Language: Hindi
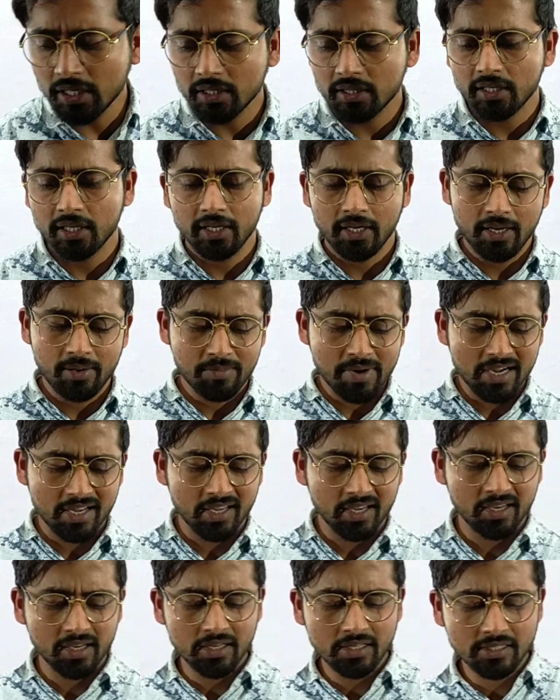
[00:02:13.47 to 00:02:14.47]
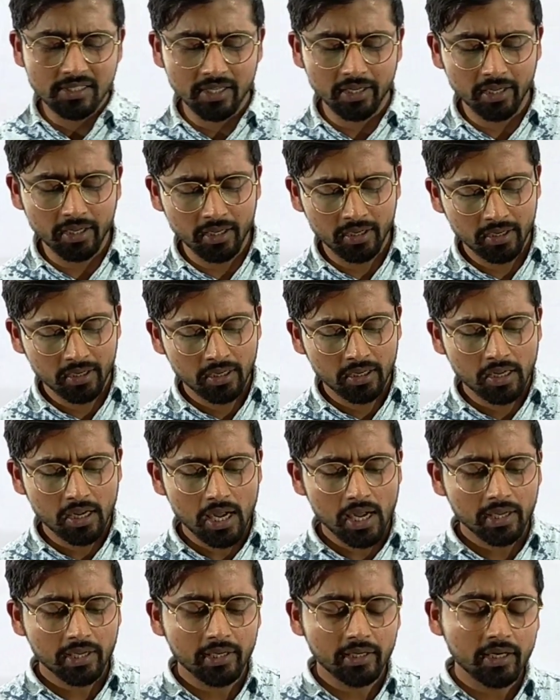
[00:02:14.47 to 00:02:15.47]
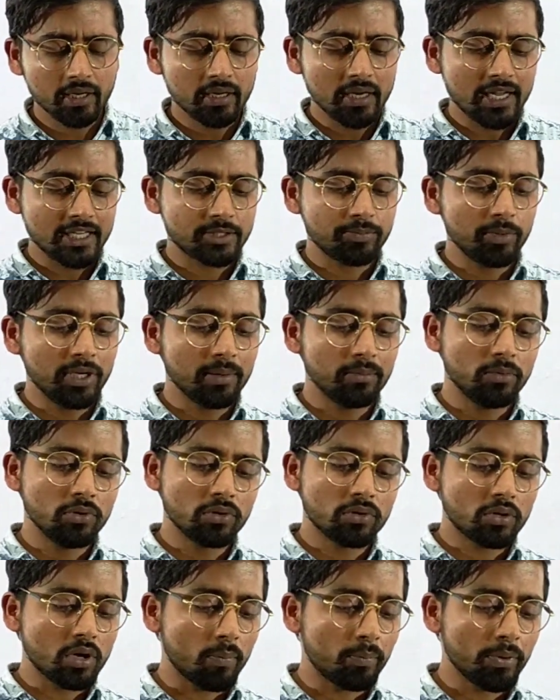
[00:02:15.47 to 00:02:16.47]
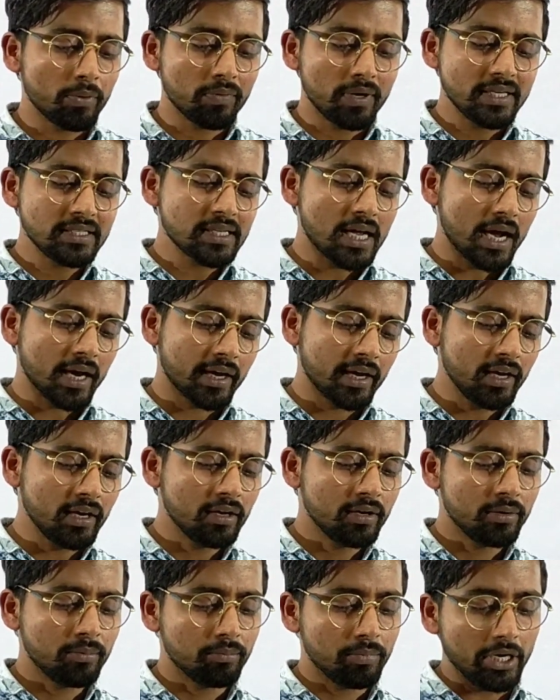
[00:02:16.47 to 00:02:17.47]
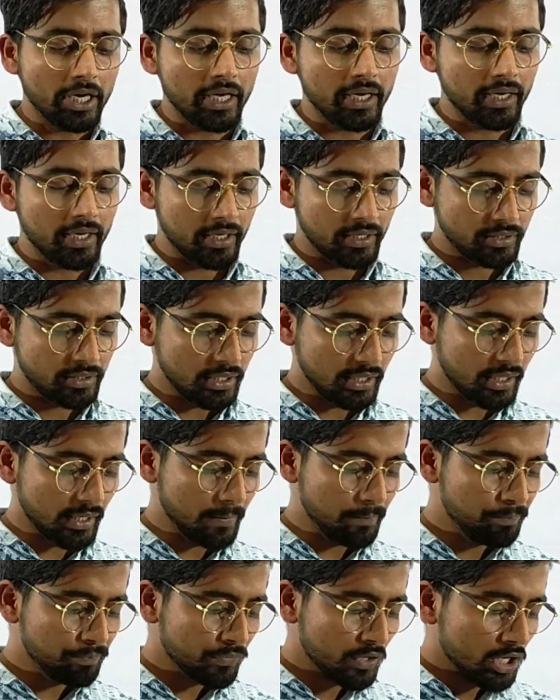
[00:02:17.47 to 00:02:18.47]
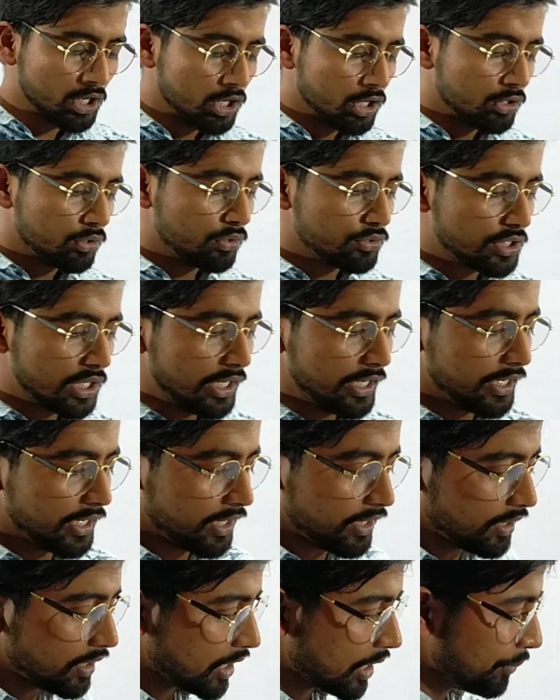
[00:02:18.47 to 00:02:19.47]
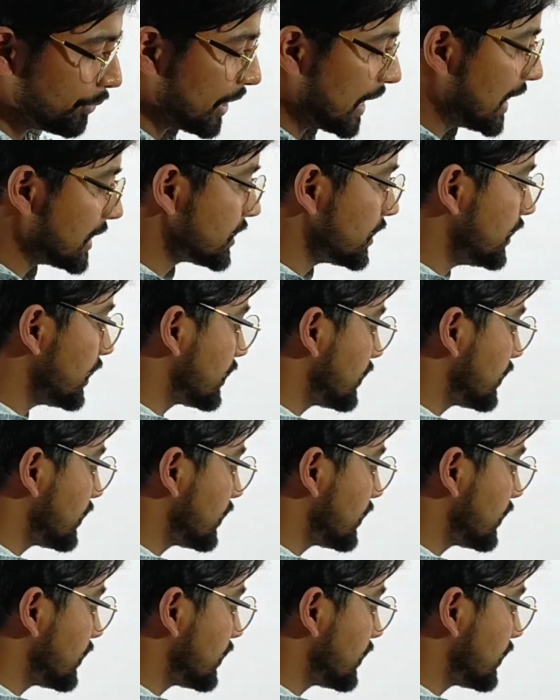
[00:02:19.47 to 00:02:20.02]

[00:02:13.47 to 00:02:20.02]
करते हैं बाकी कल से आगे की क्लास में हम लोग टॉपिक वाइज आगे बढ़ेंगे ठीक है तो चलिए हम यहां से